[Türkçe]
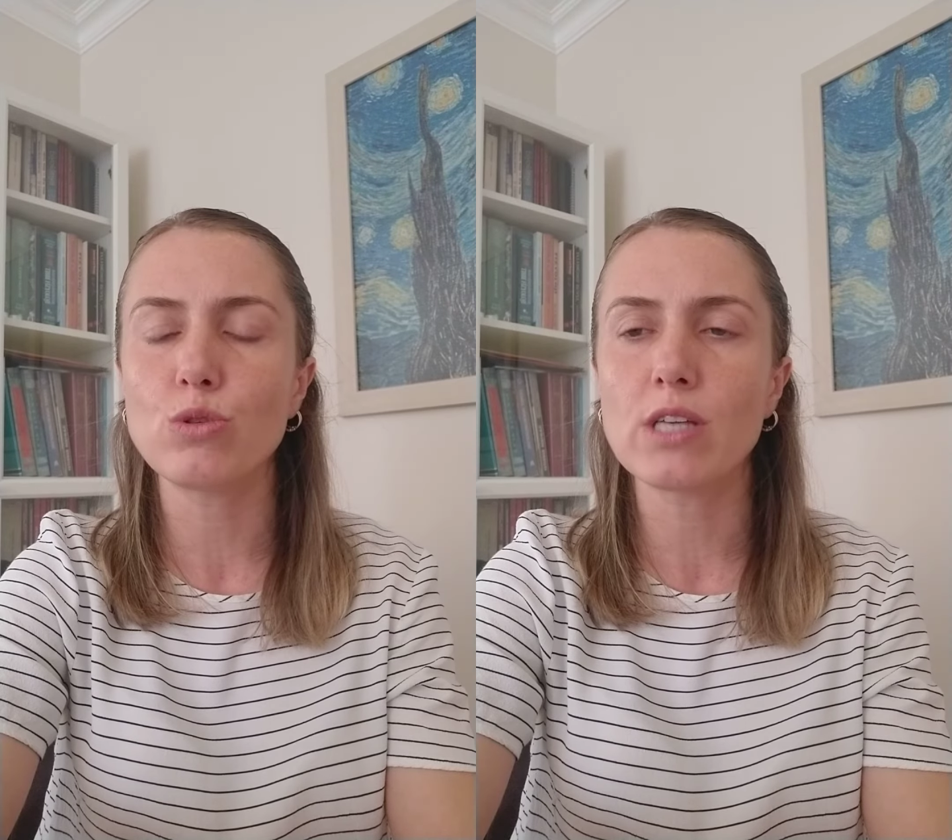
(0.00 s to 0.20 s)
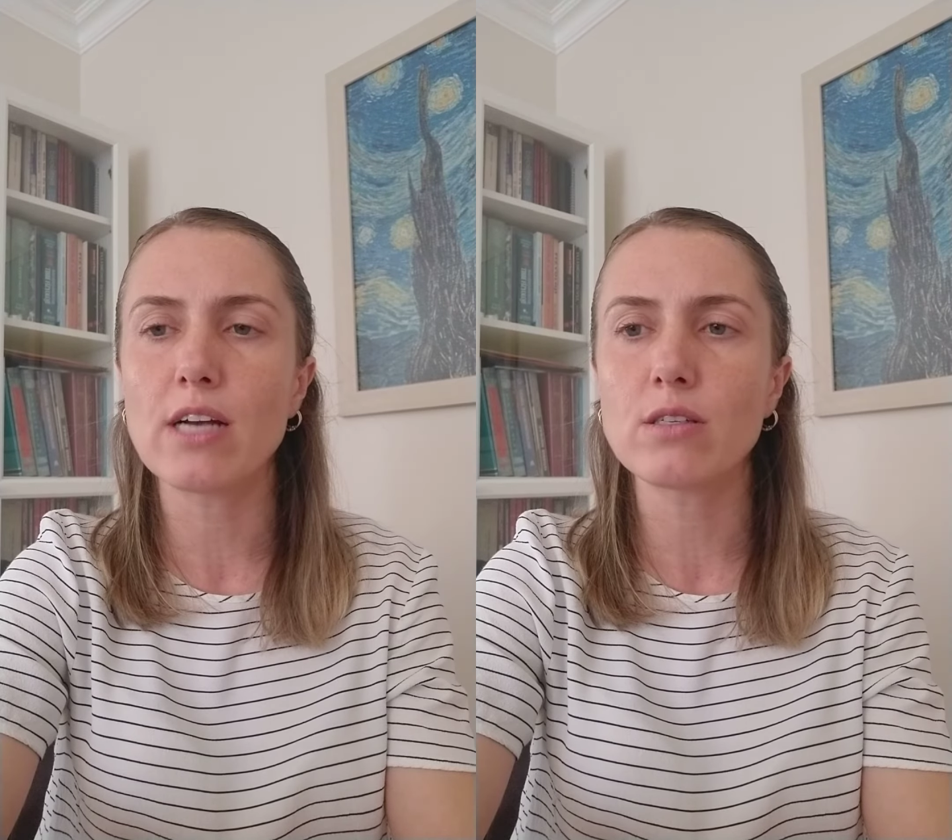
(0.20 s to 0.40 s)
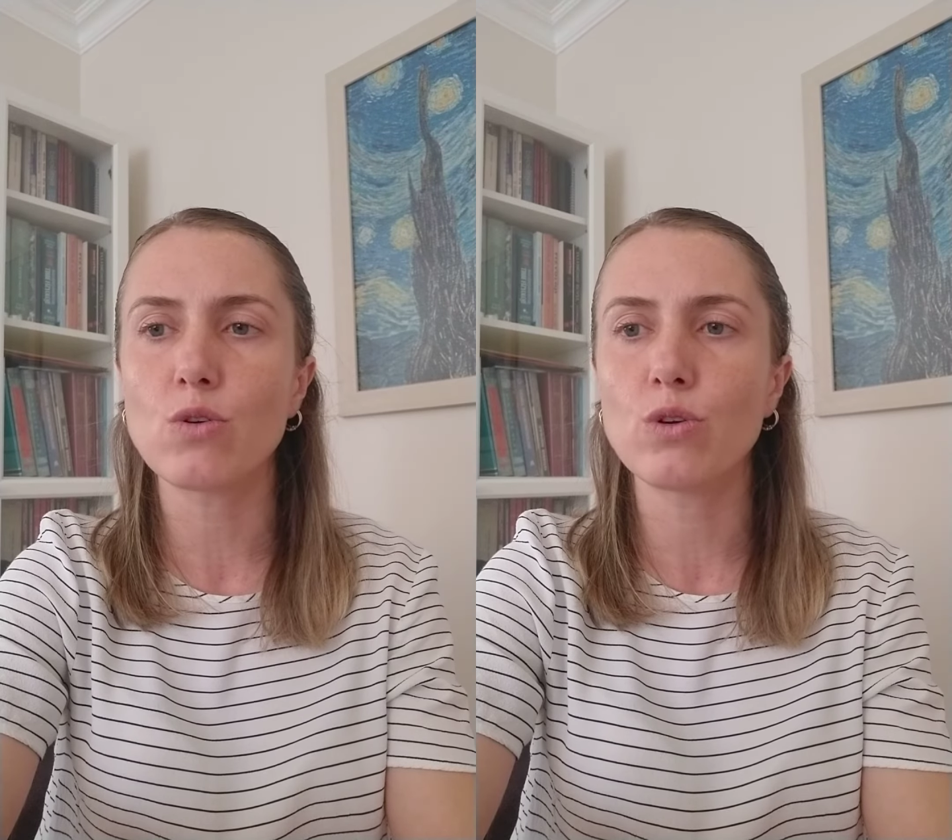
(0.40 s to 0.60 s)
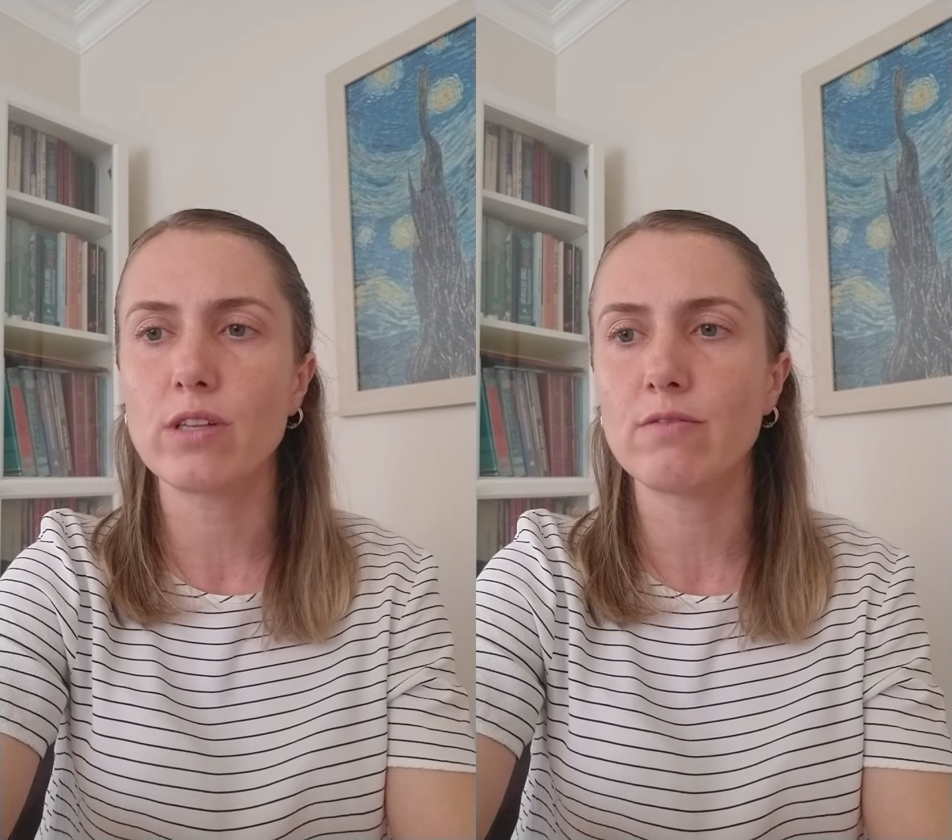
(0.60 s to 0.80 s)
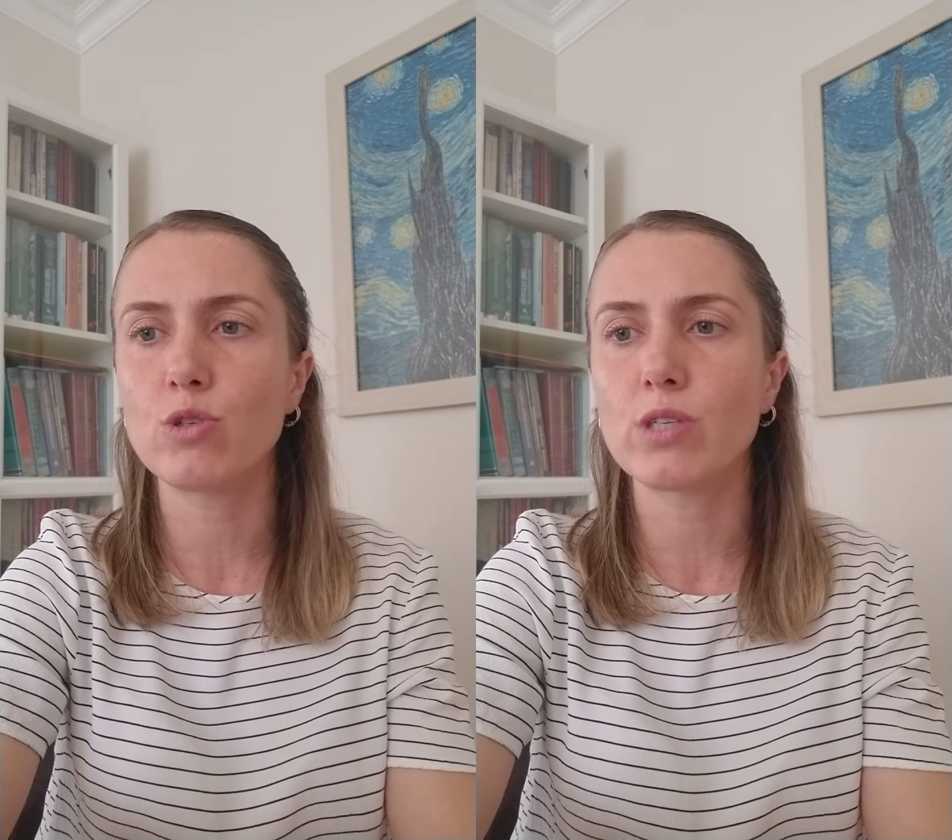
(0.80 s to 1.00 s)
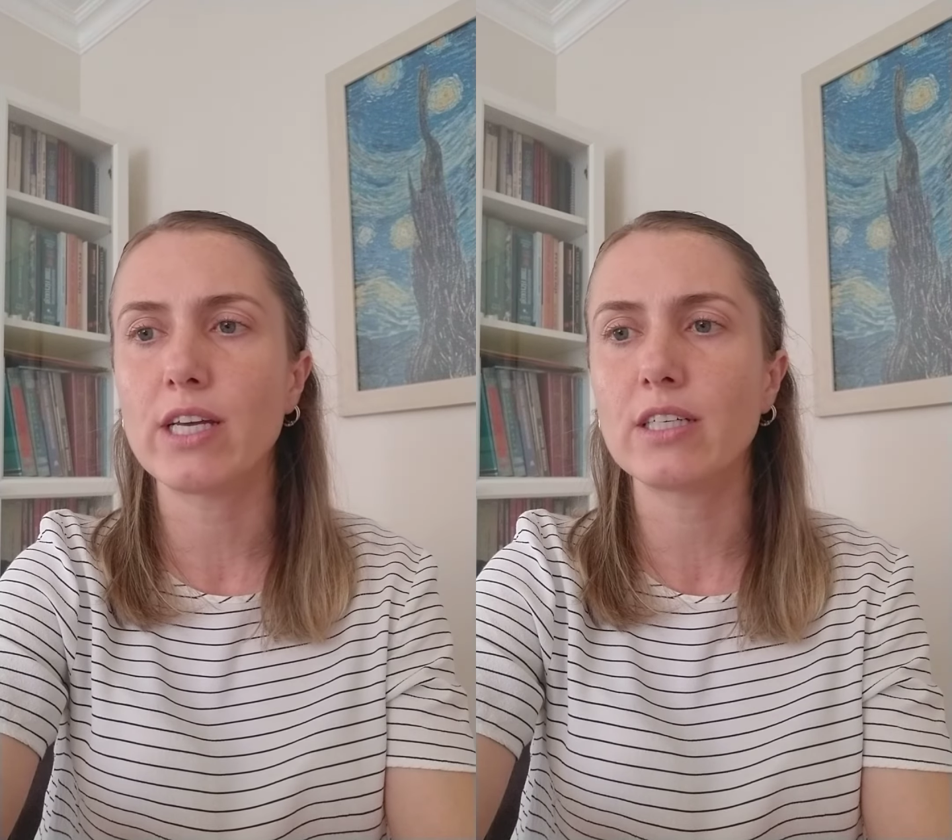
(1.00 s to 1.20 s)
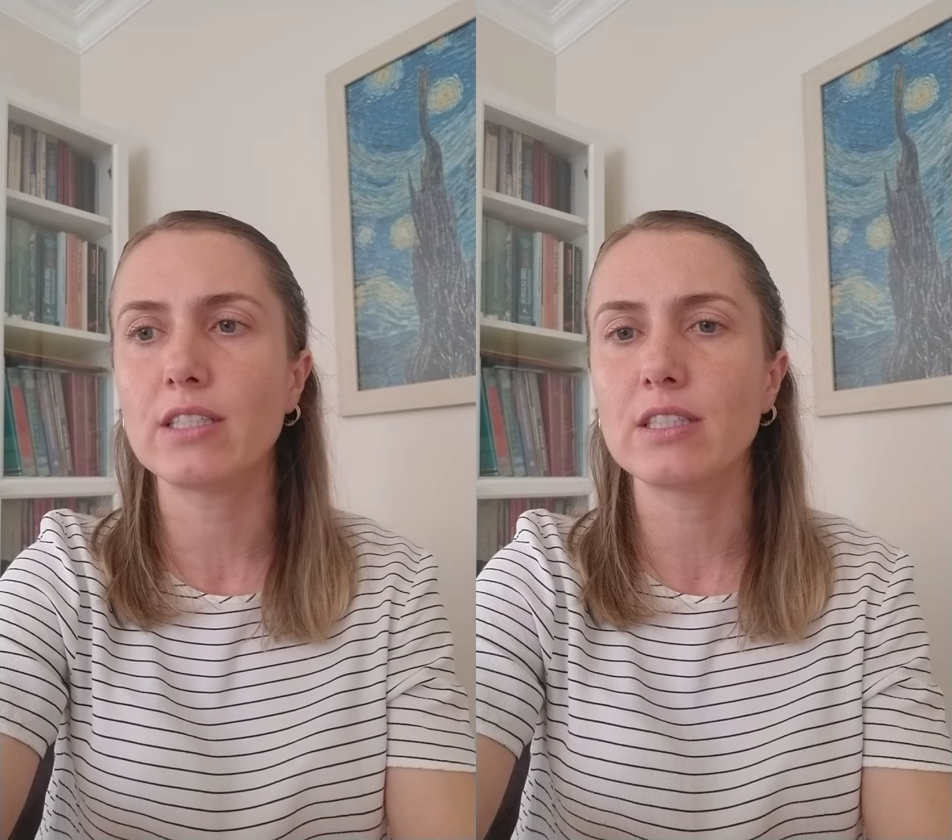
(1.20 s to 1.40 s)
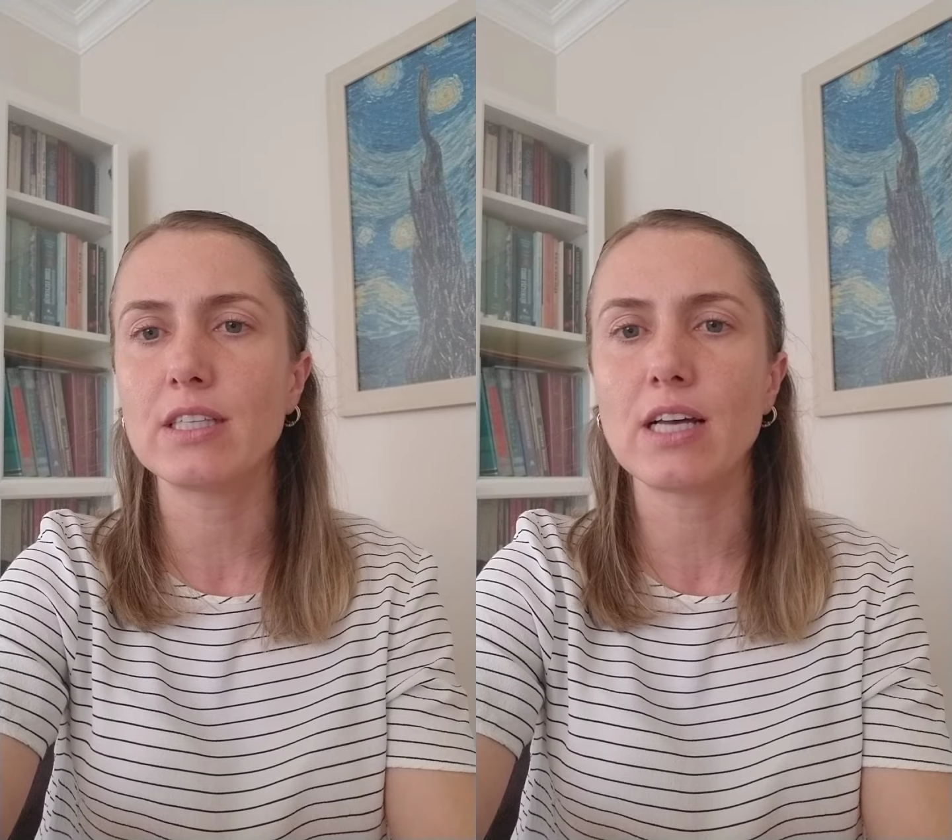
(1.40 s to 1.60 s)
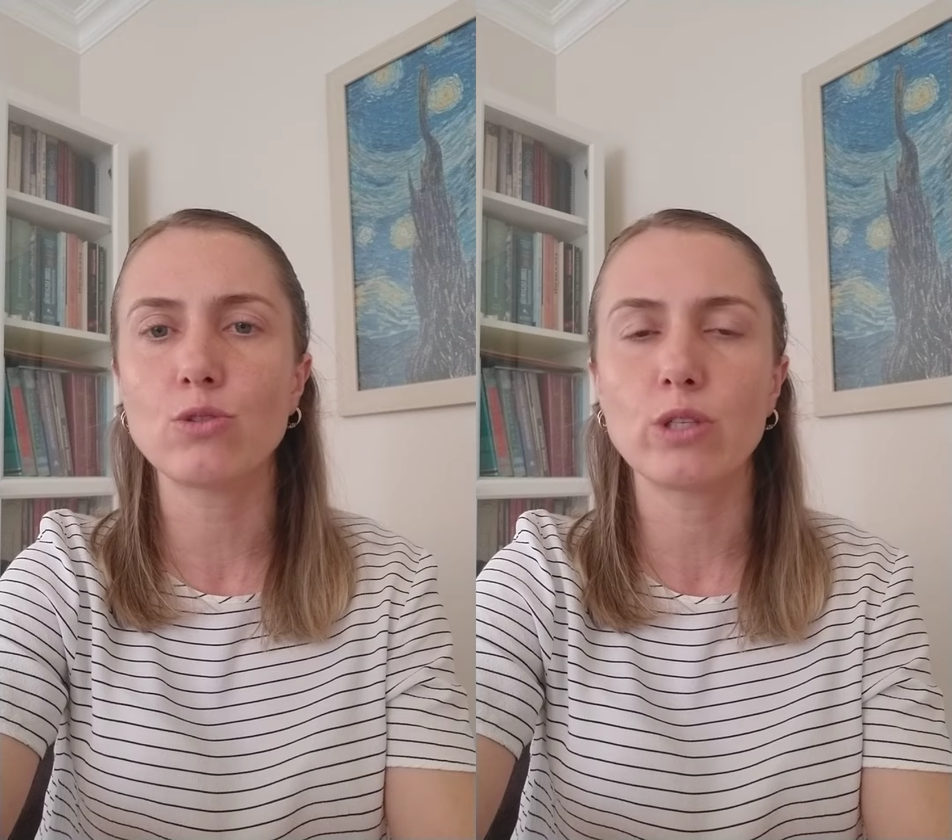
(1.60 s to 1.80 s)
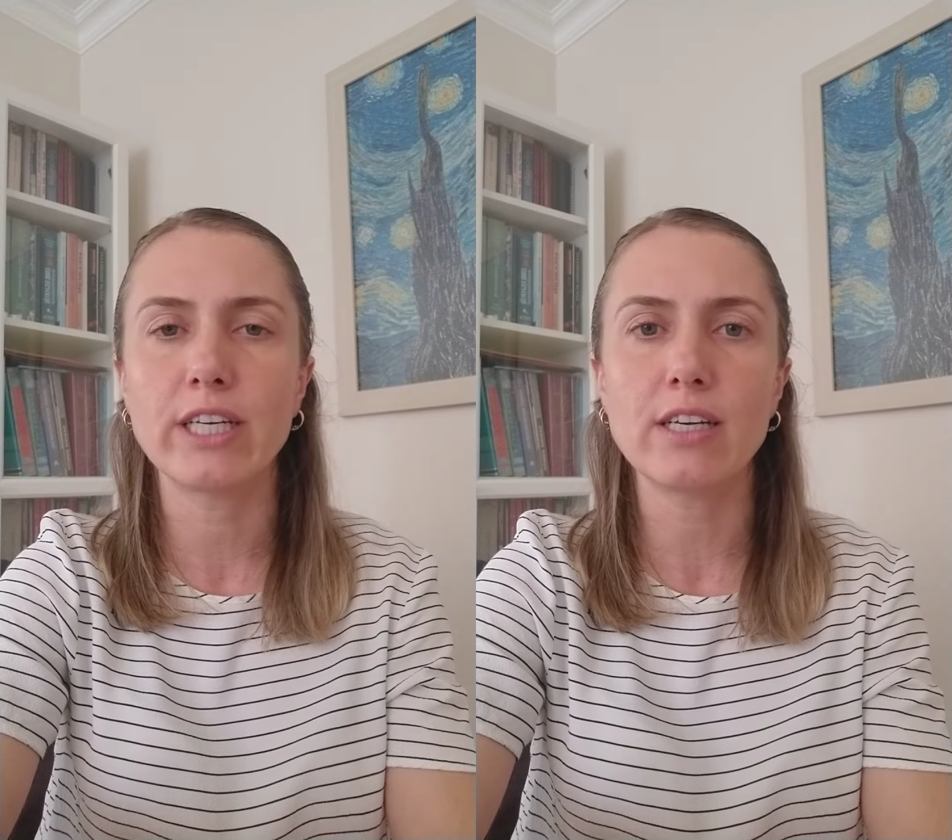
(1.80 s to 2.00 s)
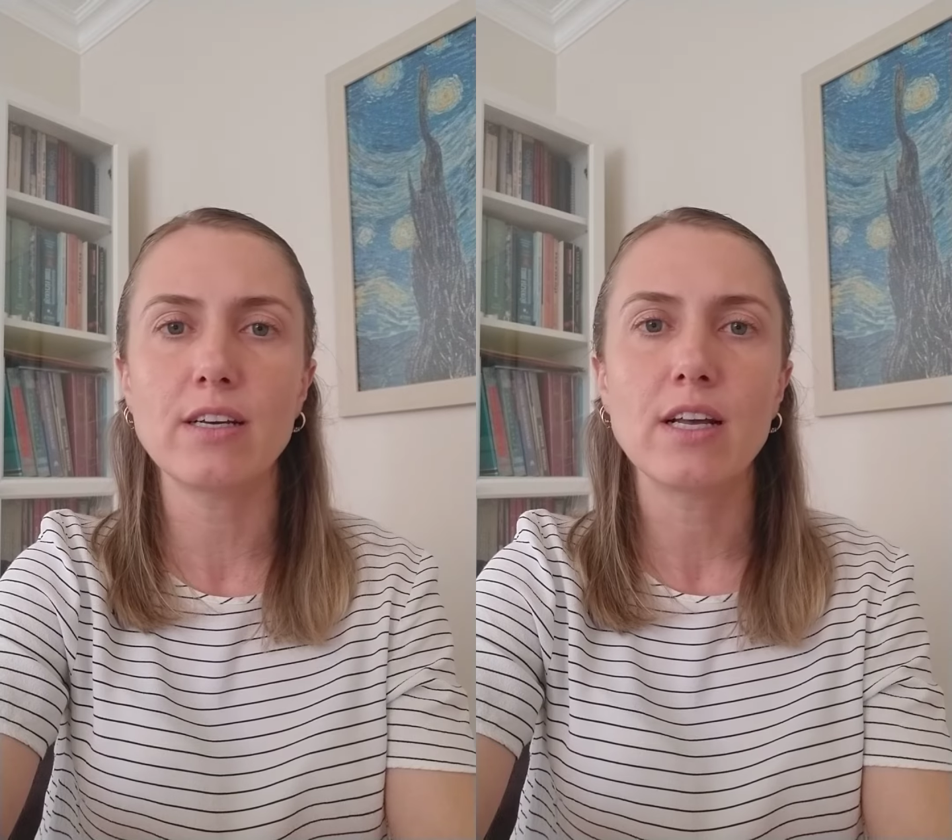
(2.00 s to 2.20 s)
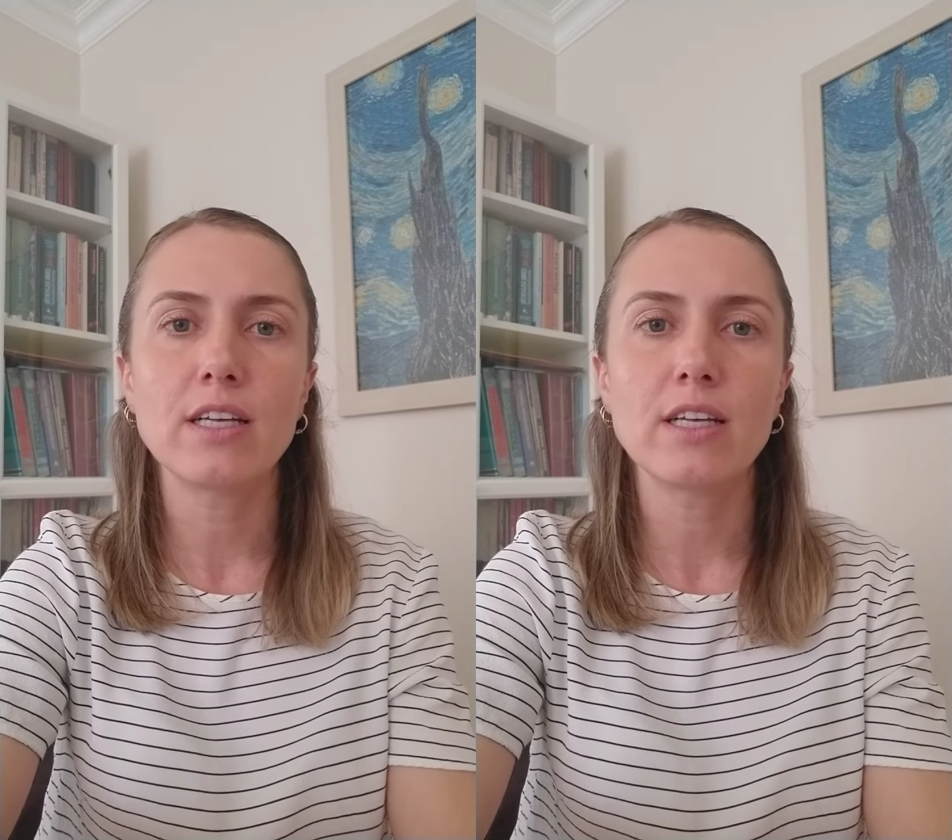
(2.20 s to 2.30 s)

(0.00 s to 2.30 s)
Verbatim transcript: SARS koronavirüse yakınlığından dolayı